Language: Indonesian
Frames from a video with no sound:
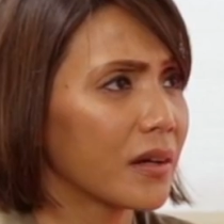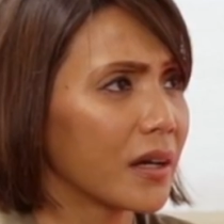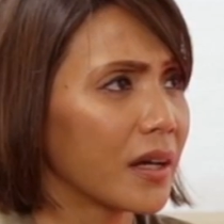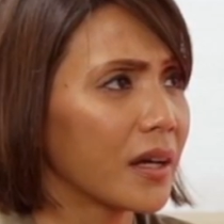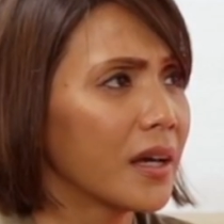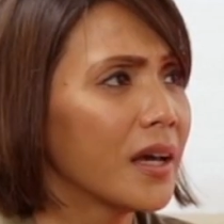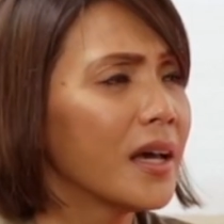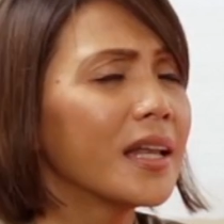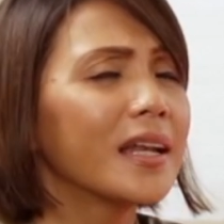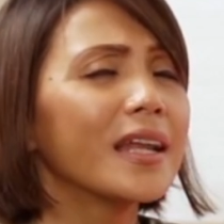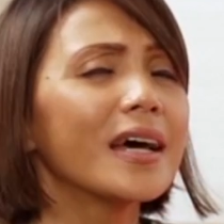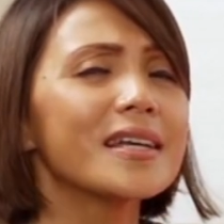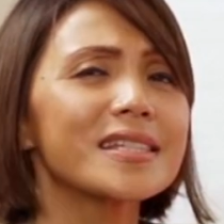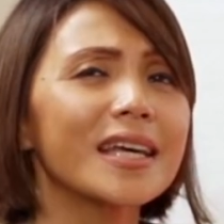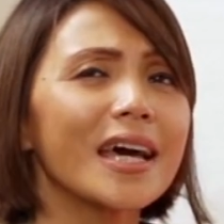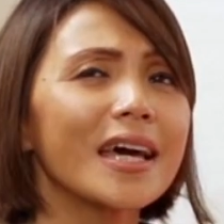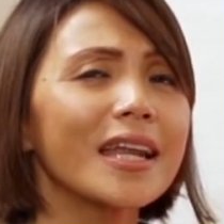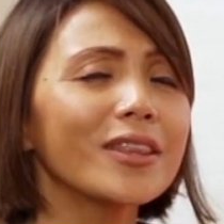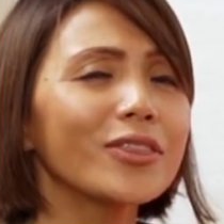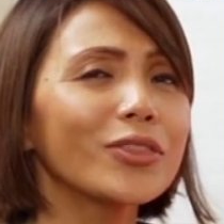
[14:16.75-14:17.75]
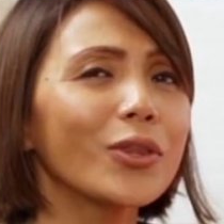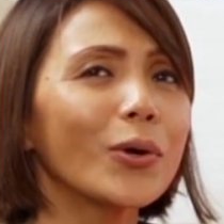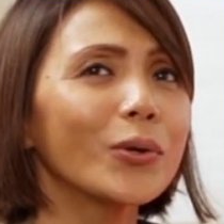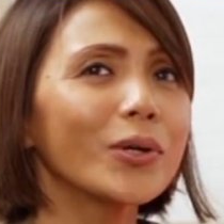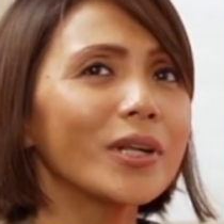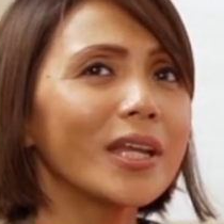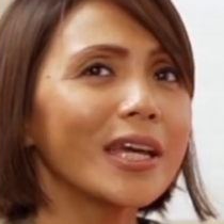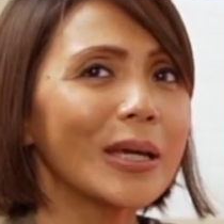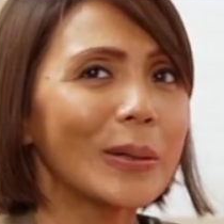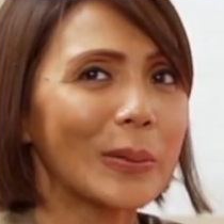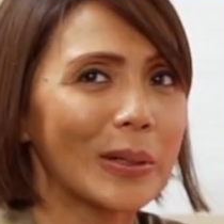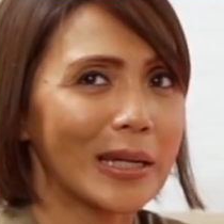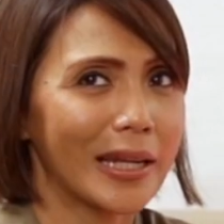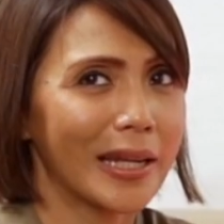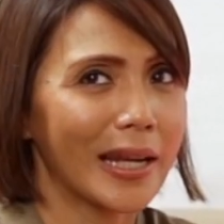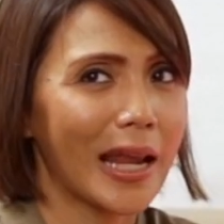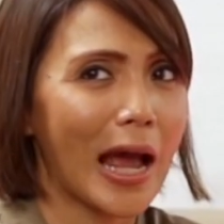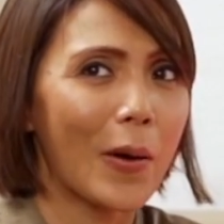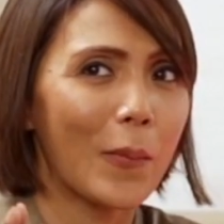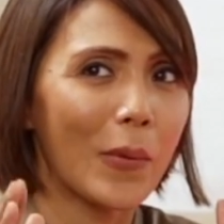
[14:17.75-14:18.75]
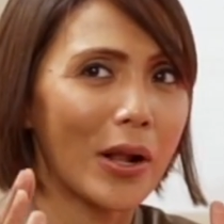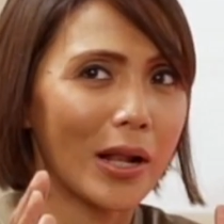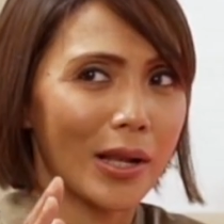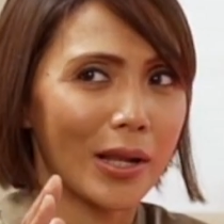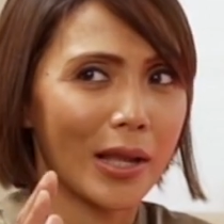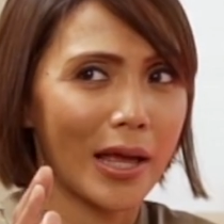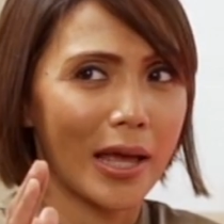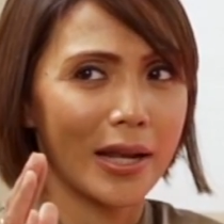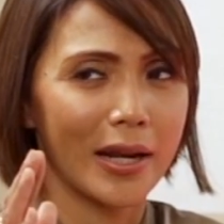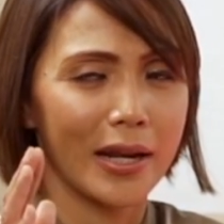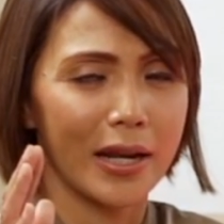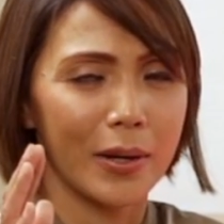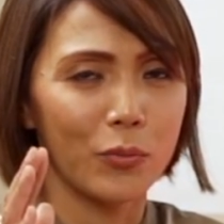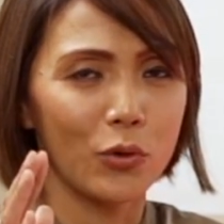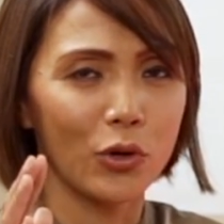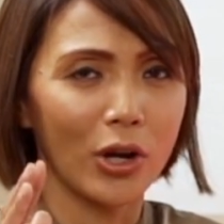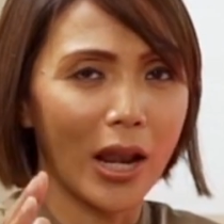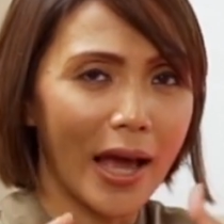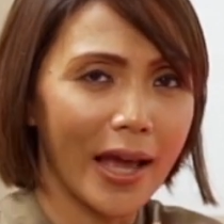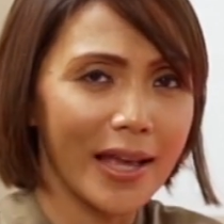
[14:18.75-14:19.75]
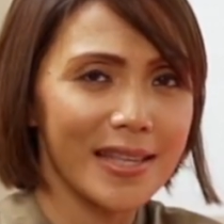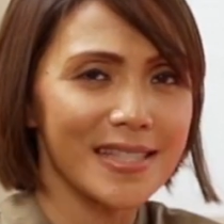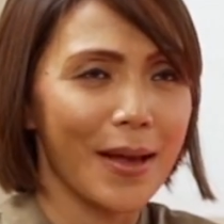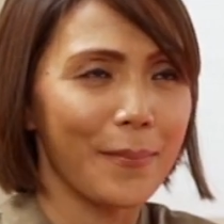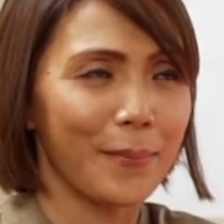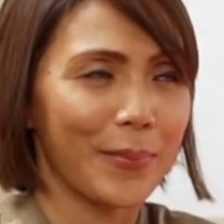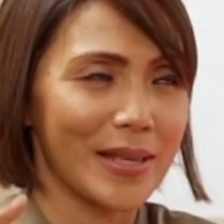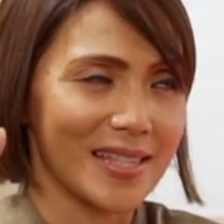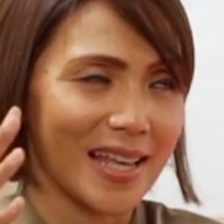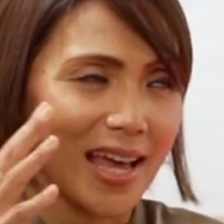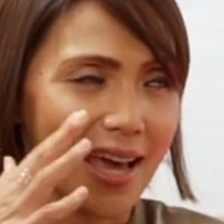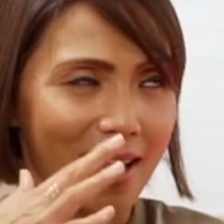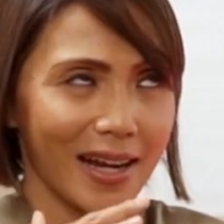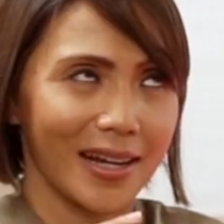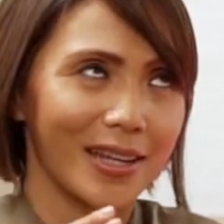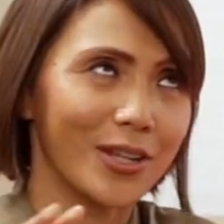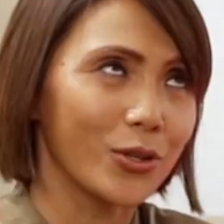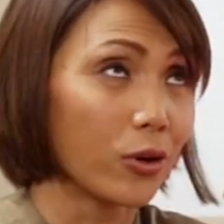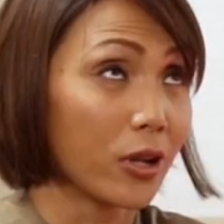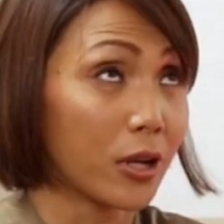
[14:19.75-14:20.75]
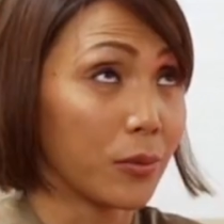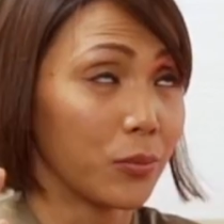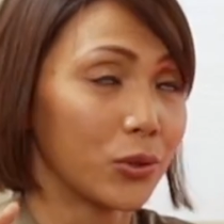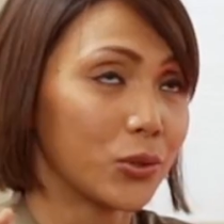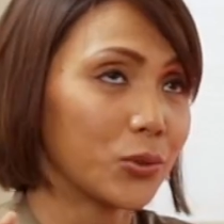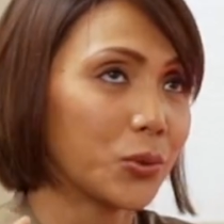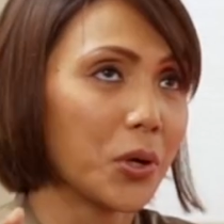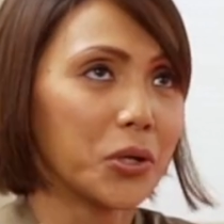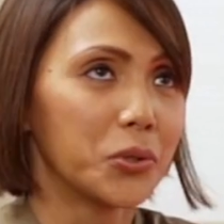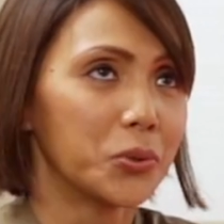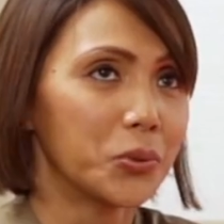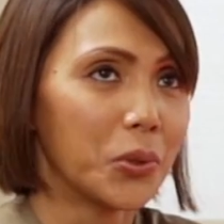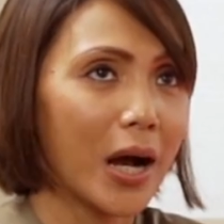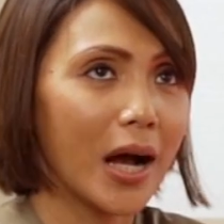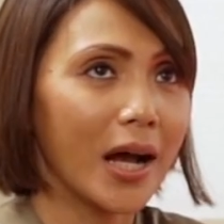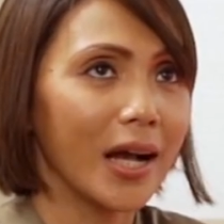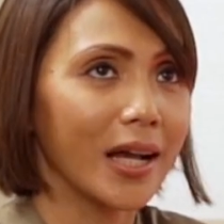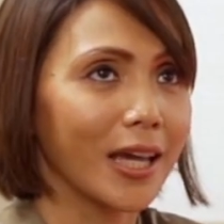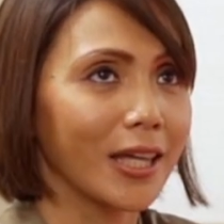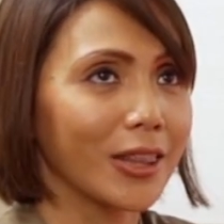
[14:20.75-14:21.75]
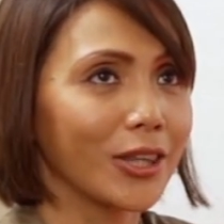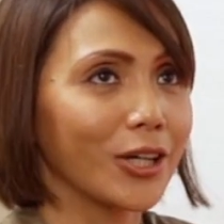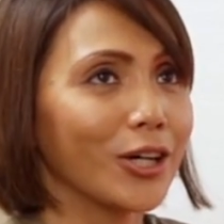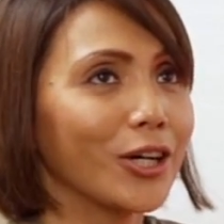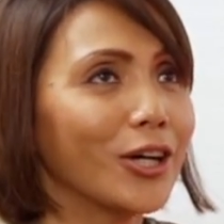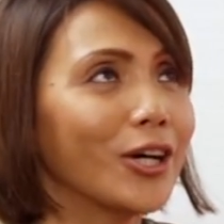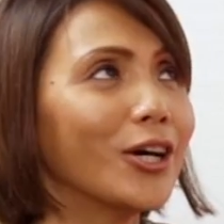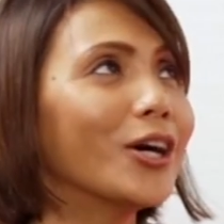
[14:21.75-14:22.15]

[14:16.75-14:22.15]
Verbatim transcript: Okay. Nah sekarang tahunnya gimana dari awal Andre mulai sampai sekarang nih 2022 gitu.